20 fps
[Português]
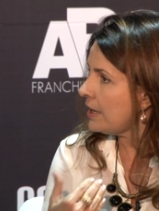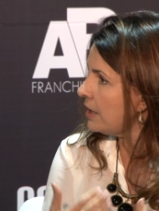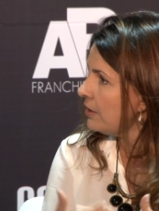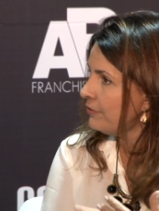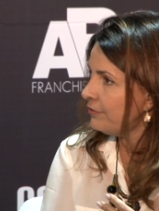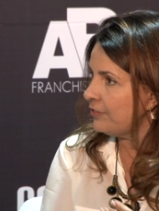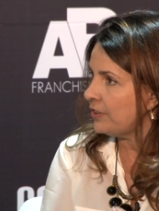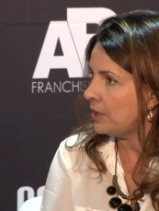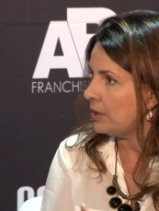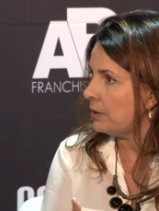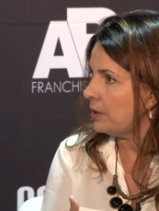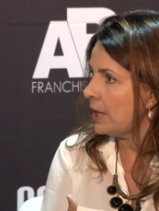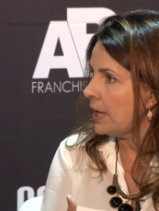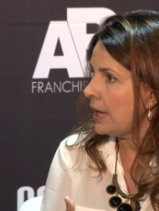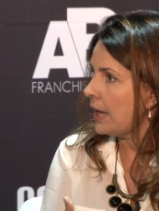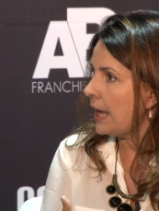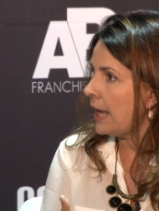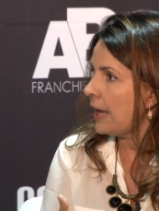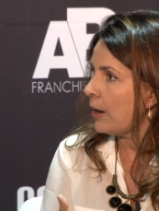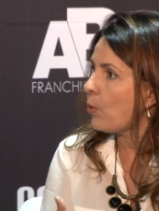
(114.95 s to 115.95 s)
enfim,
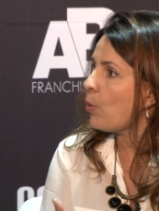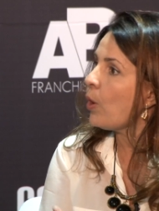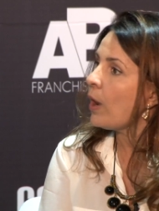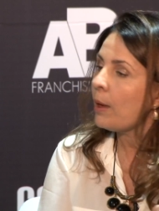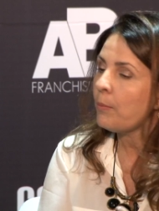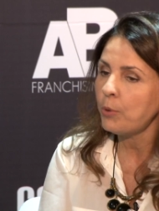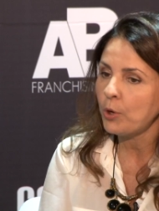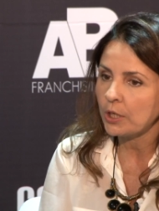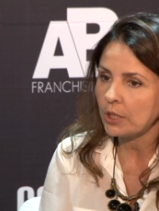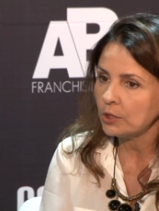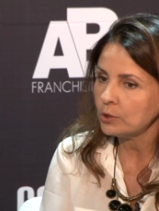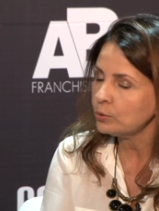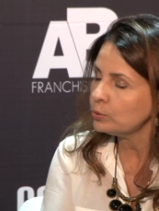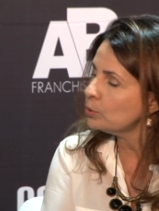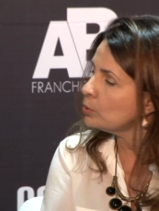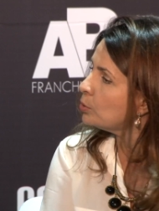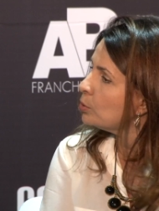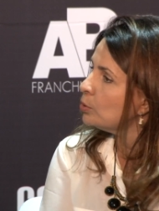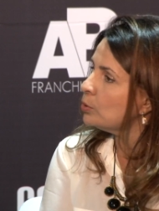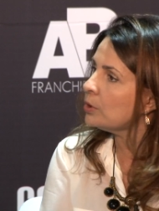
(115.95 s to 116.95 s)
é, colaborando
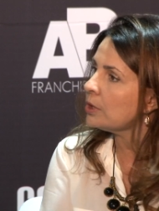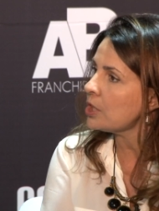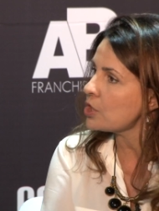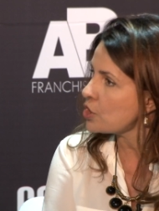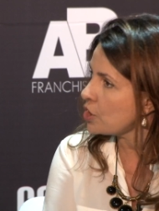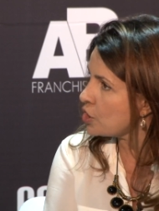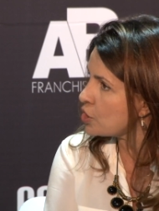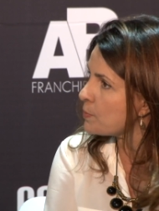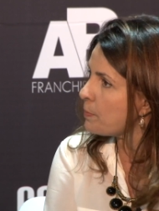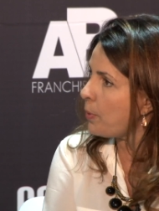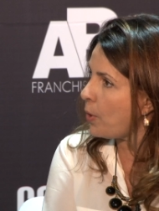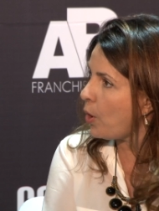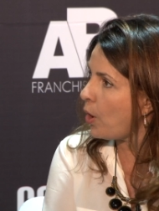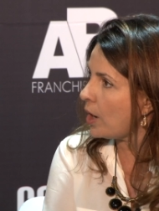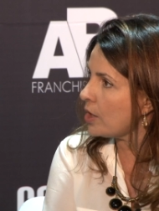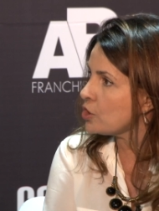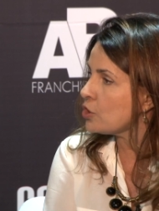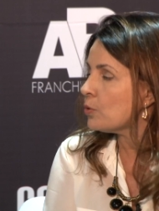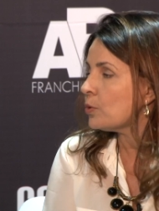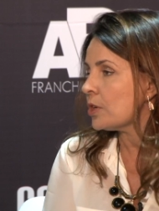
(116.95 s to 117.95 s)
com tudo que a gente
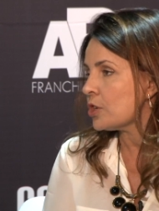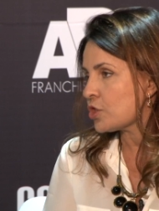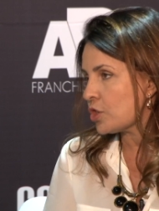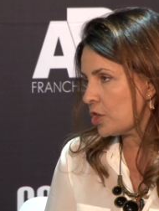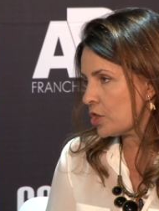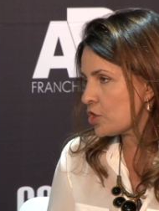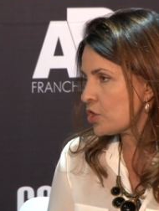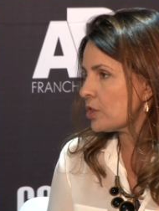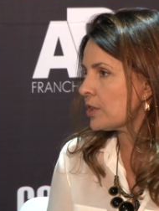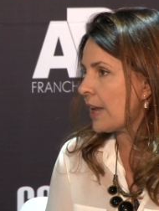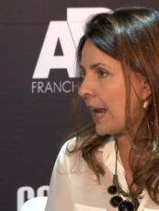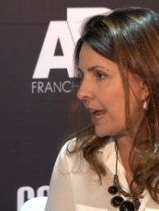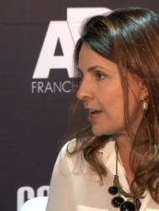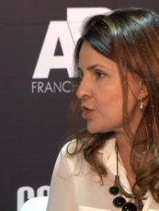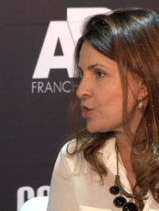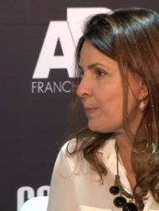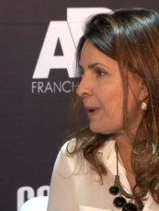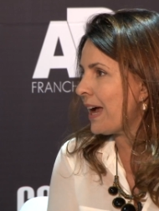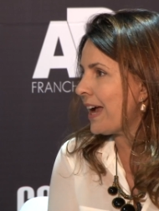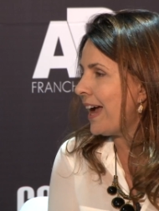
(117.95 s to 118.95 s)
pode e o que a gente
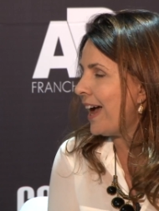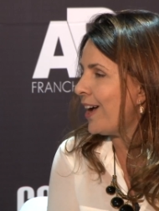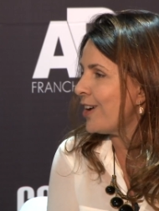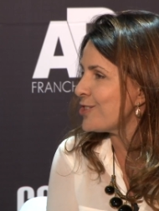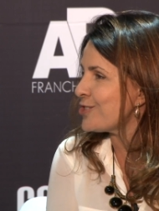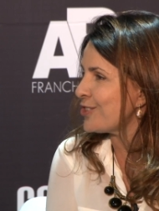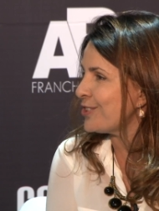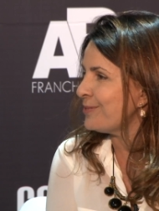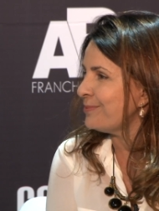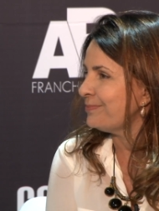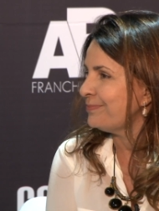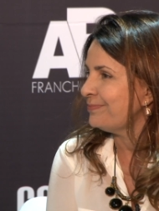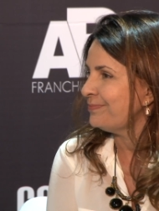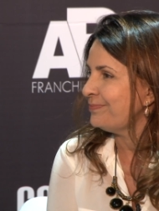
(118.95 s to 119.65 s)
traz de bagagem.